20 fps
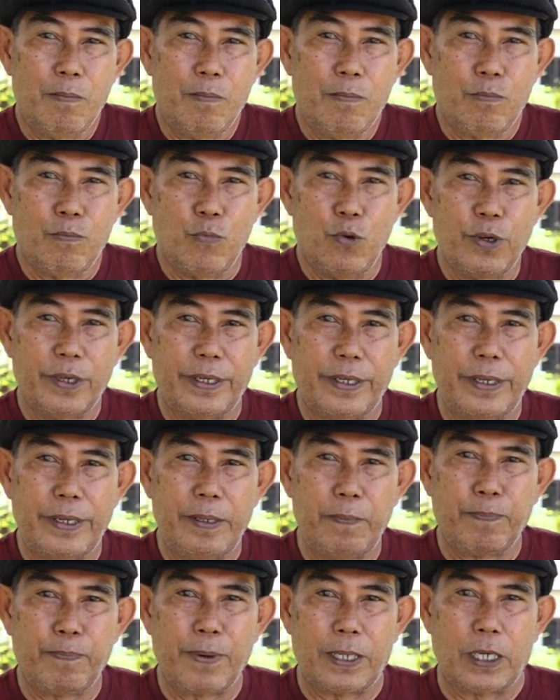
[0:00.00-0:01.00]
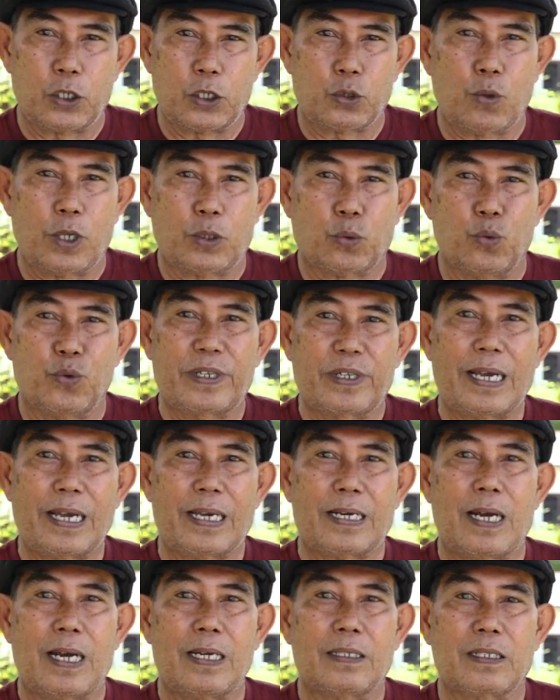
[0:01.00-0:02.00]
mungkin pada suatu
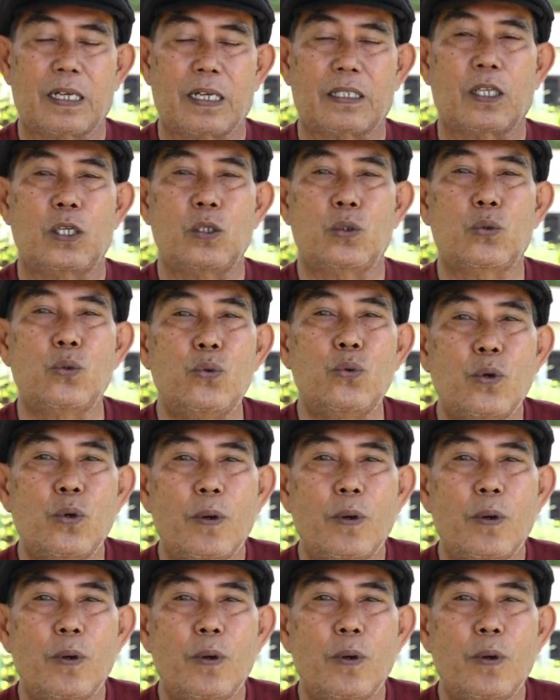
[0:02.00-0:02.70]
daerah tertentu,